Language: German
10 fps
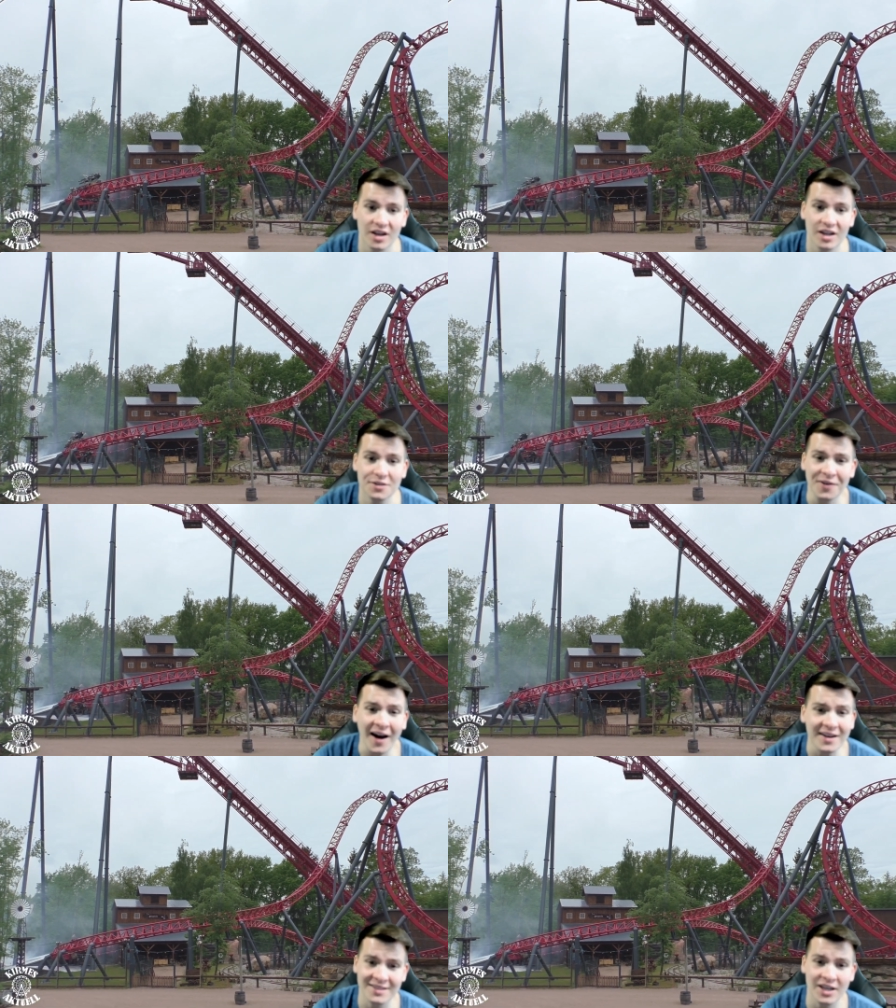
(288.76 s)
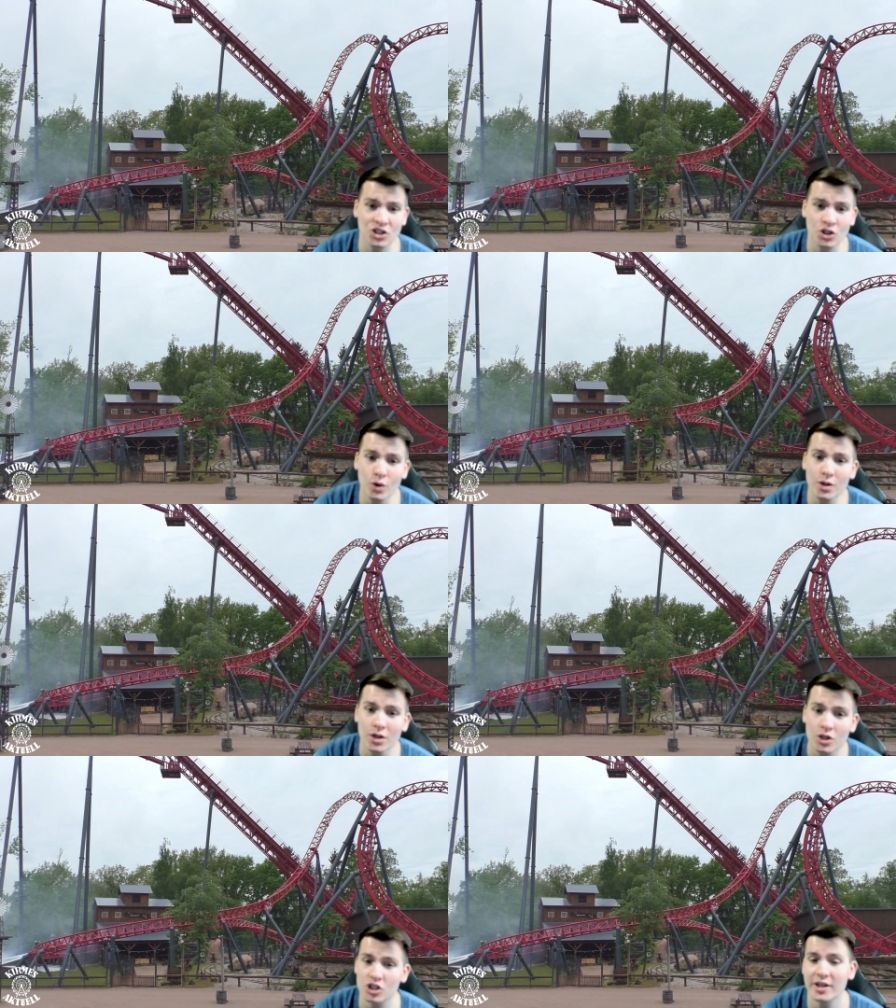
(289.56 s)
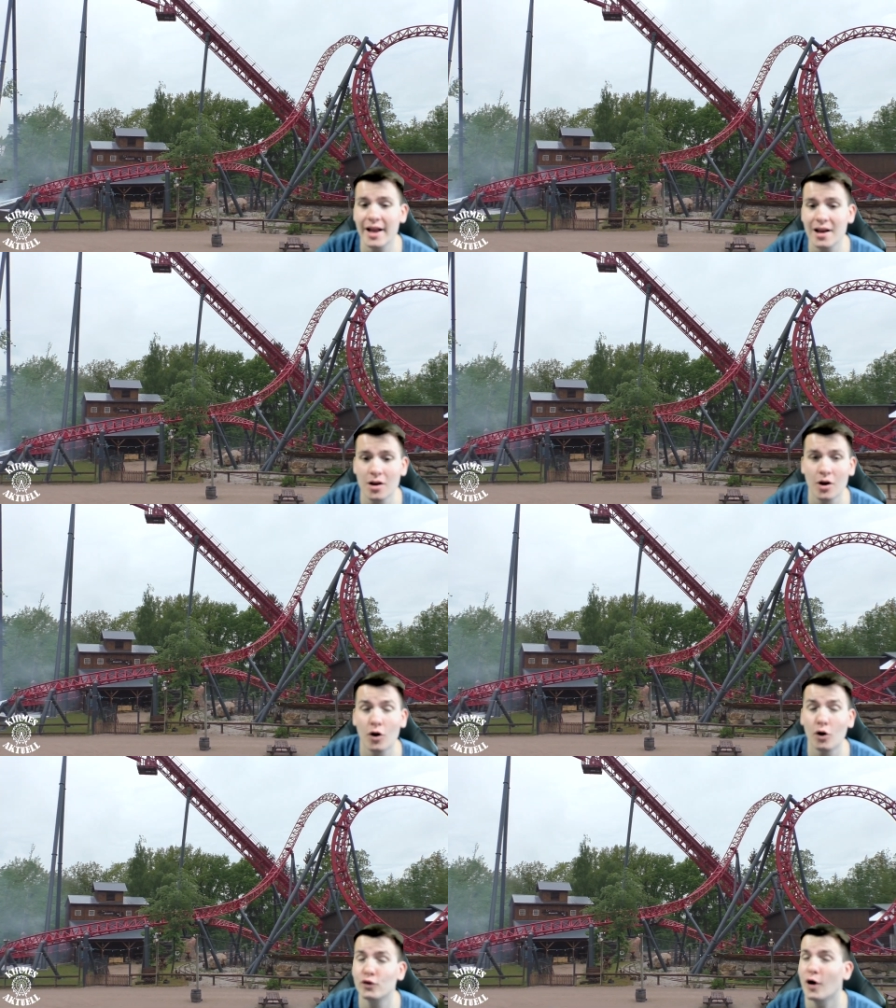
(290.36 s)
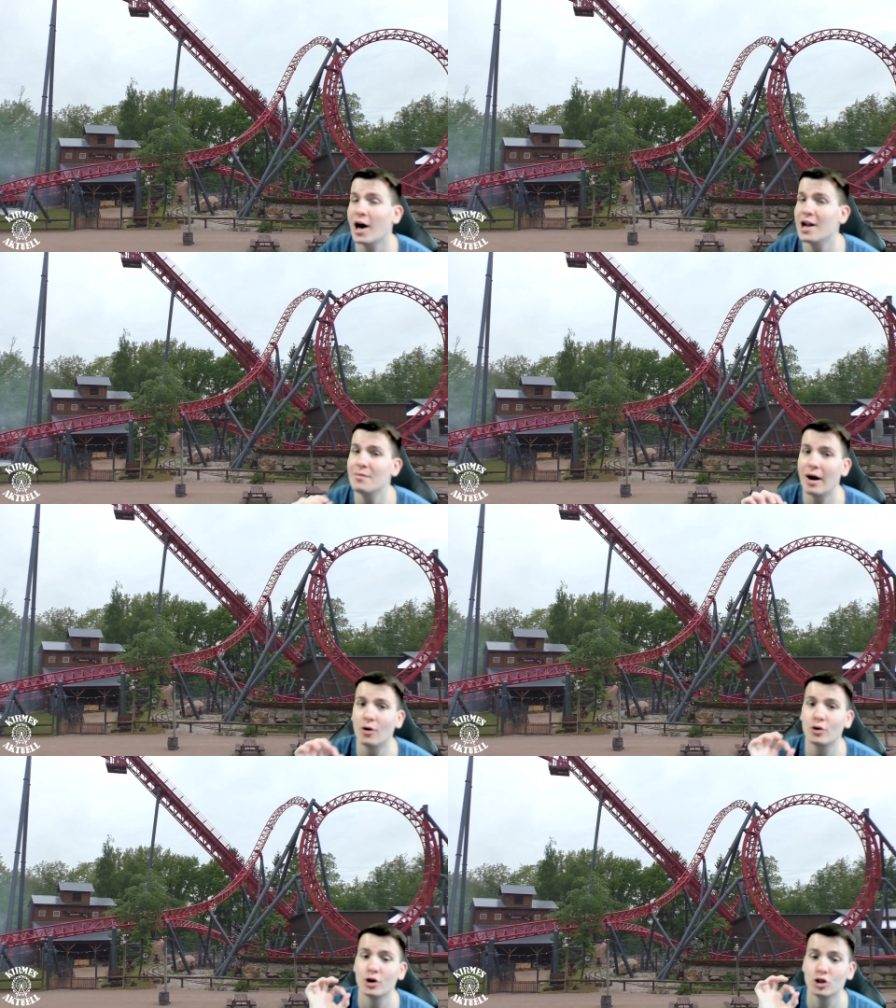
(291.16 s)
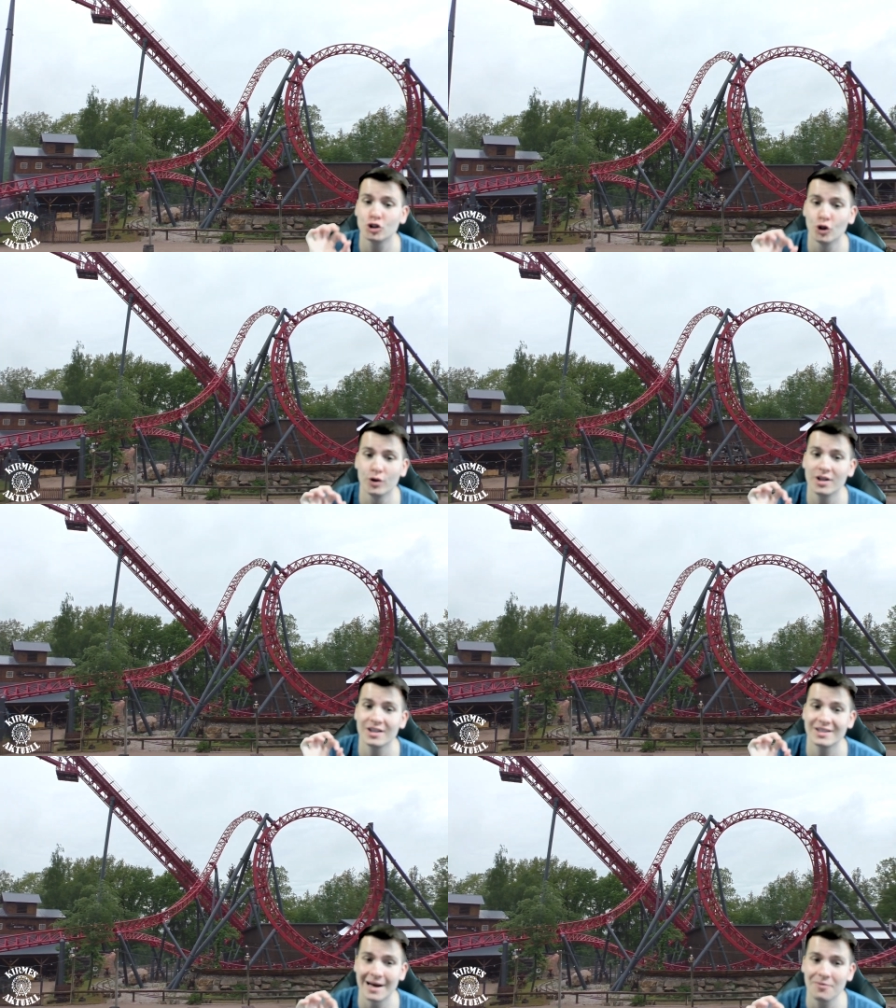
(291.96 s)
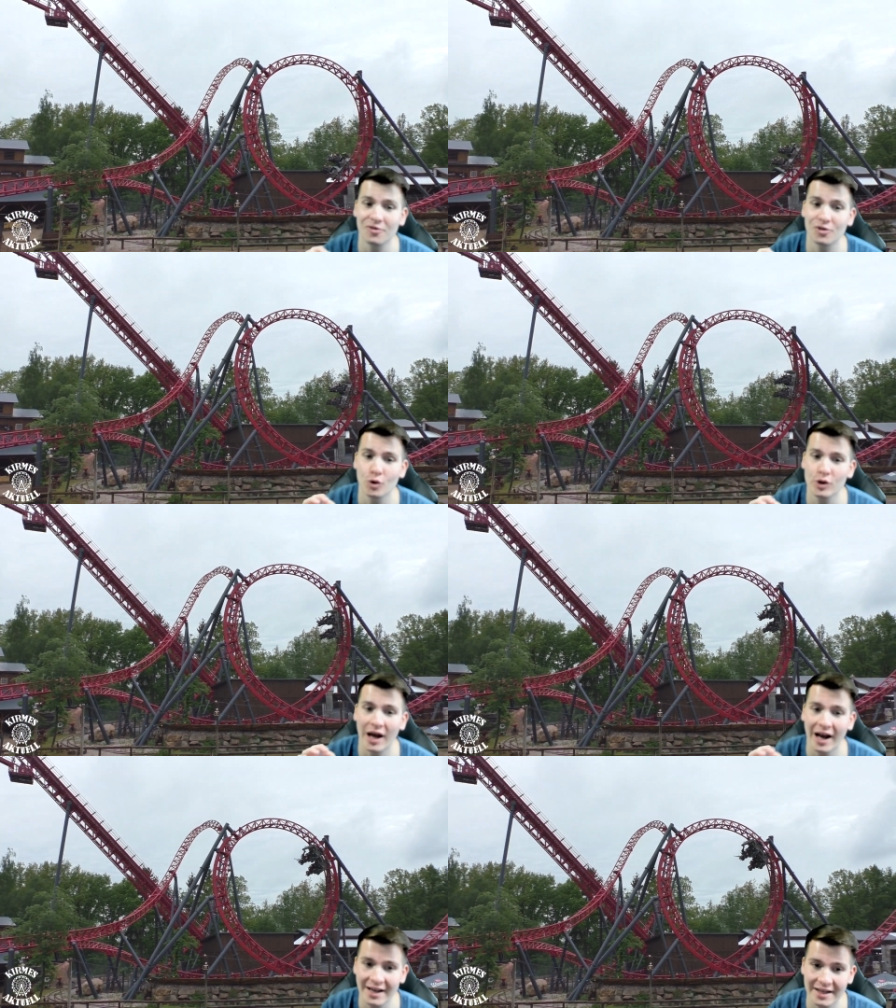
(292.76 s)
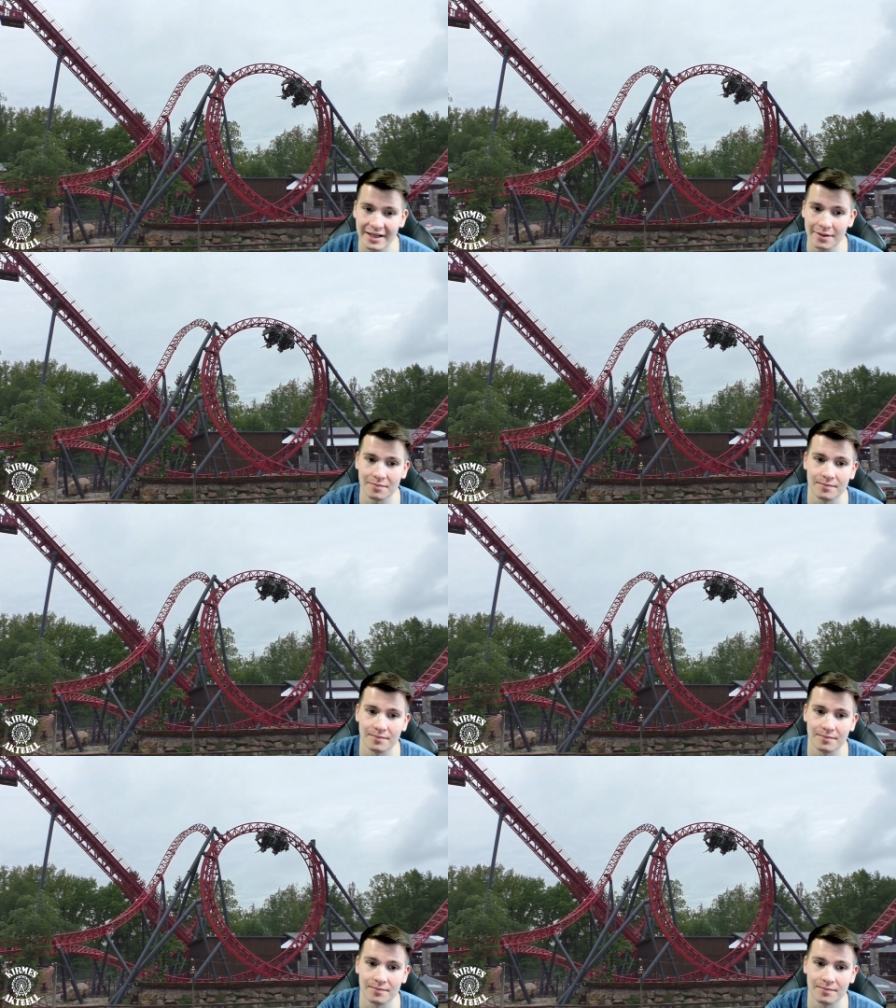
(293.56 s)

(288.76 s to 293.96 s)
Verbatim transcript: Die Fahrt ist echt schön, schnell und vor allem auch schön sanft und angenehm.